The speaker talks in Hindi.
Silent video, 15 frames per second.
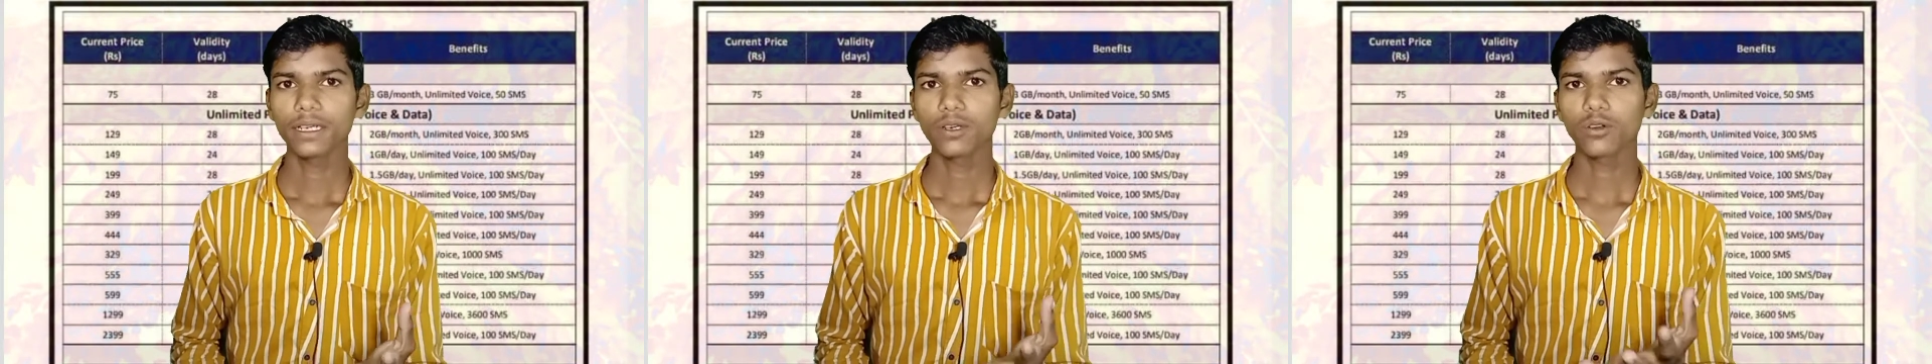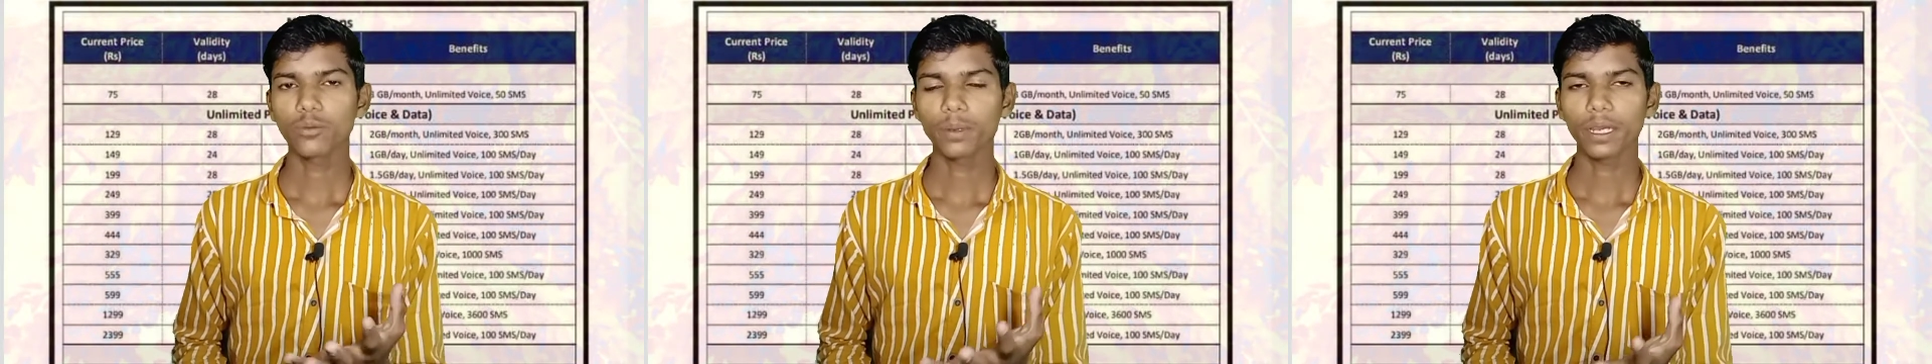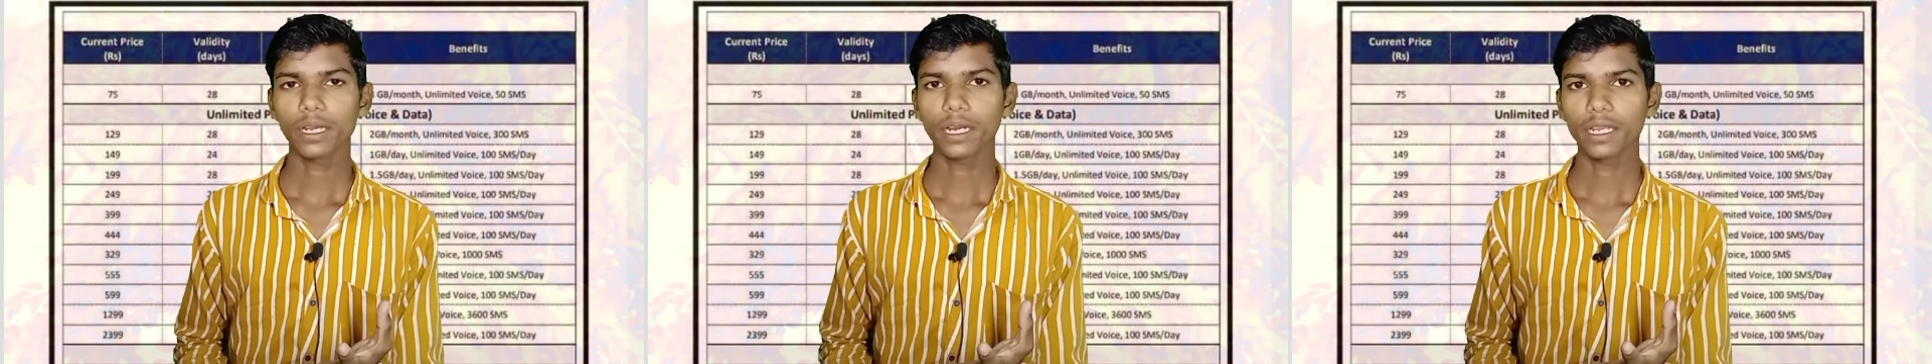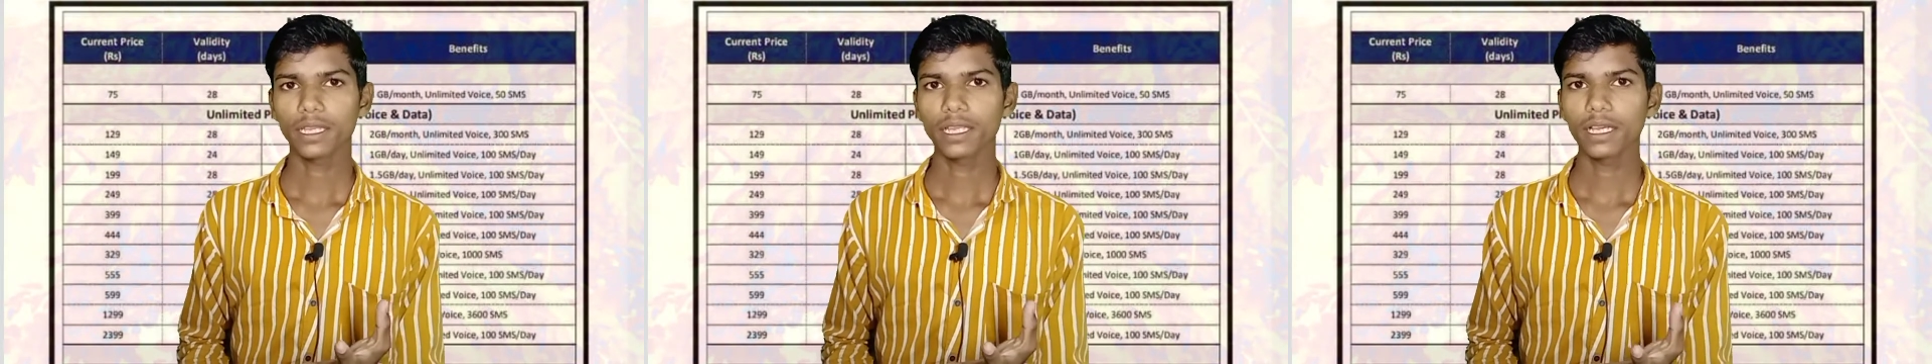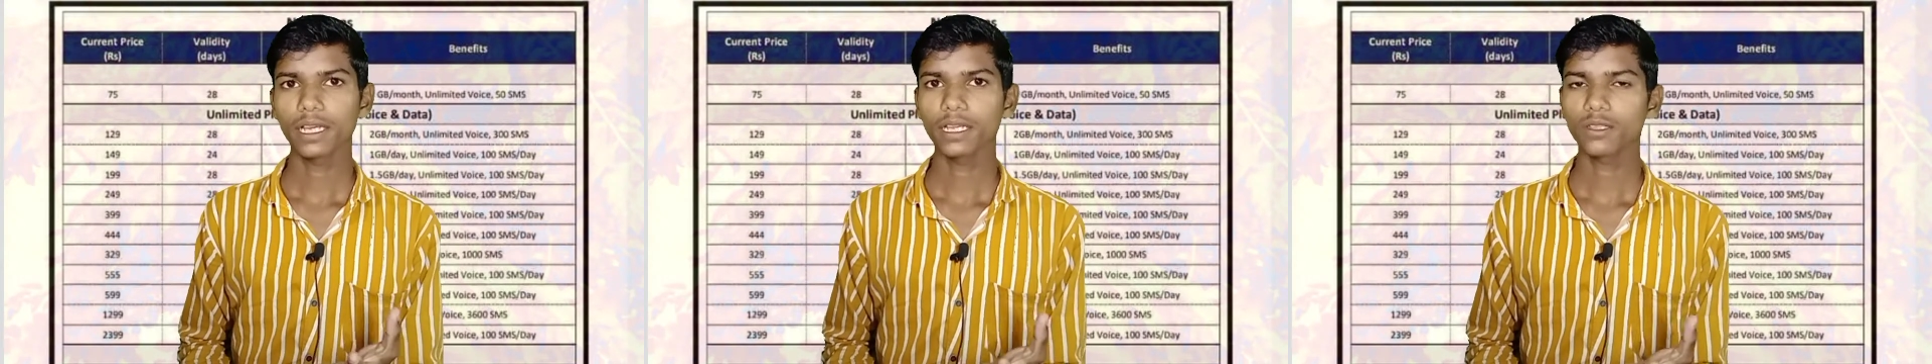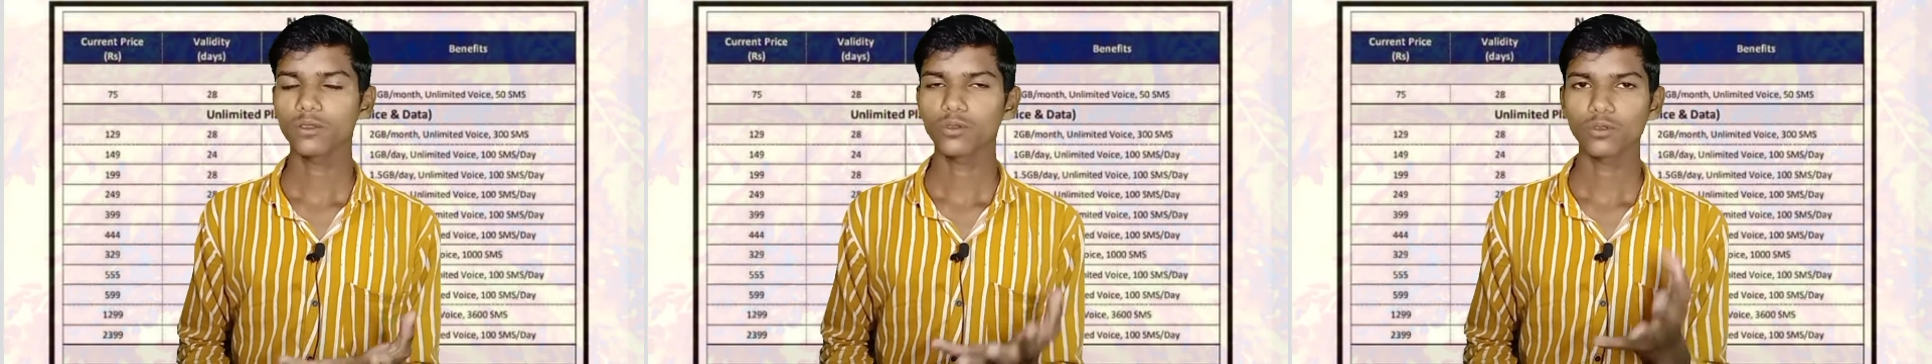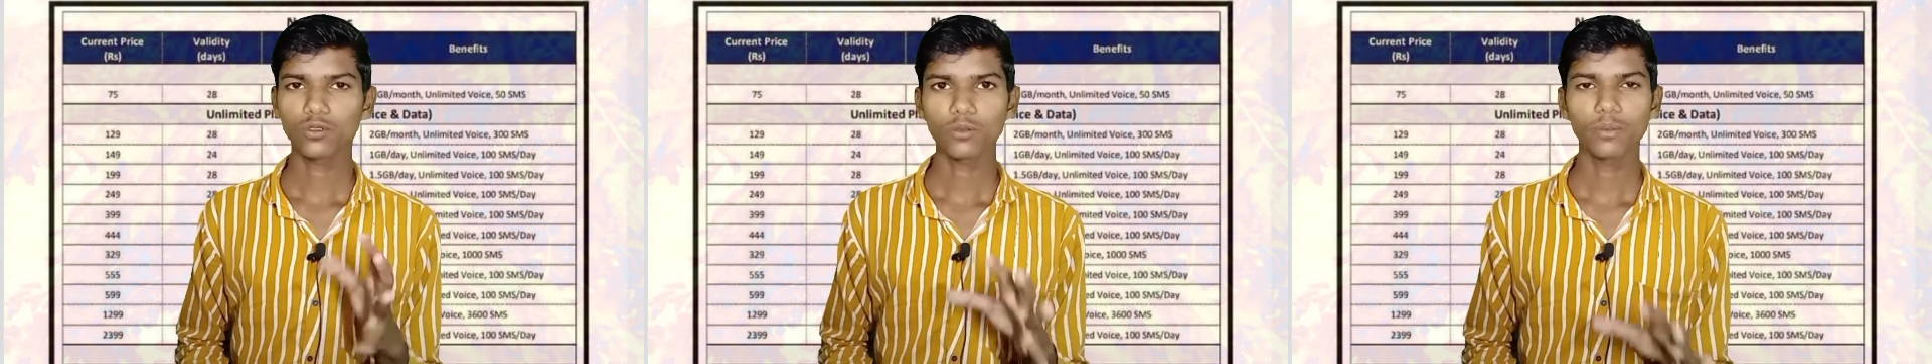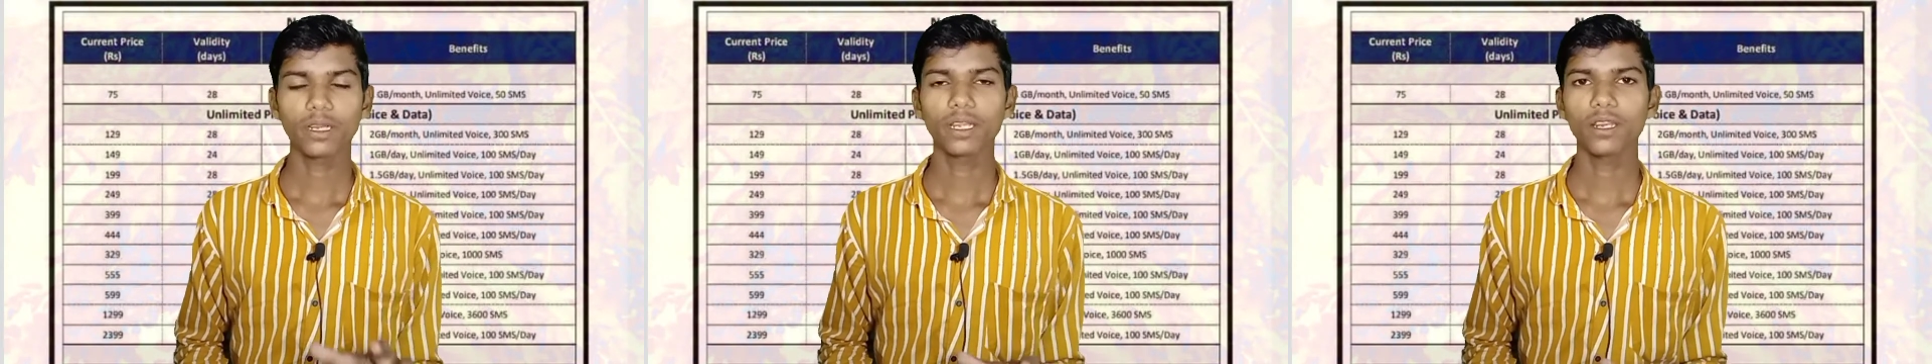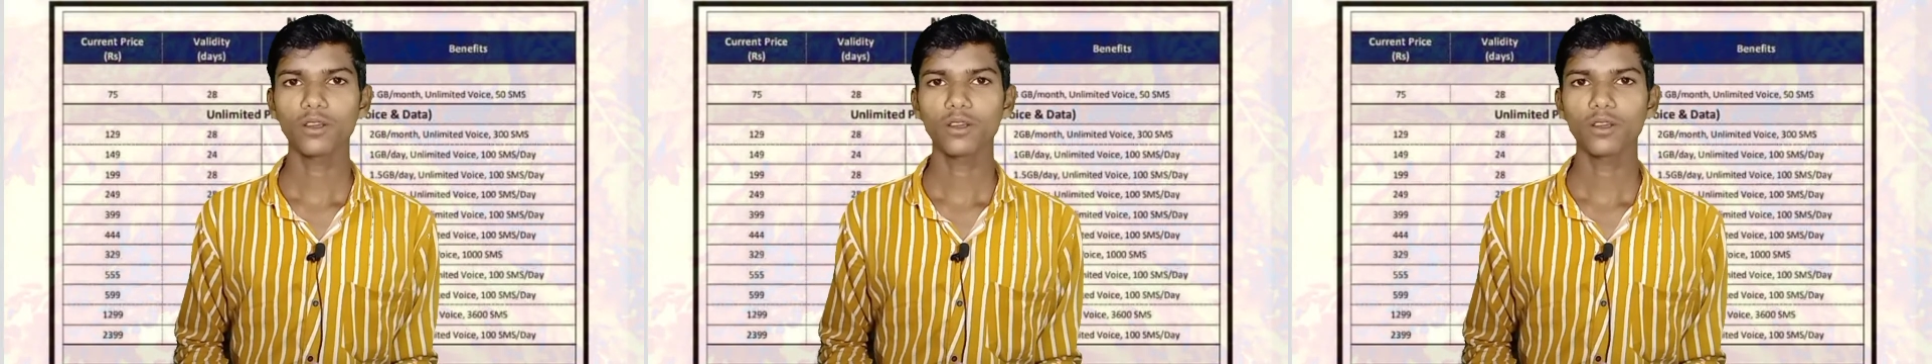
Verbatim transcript: रुपए कर दिया गया तो दोस्तों बने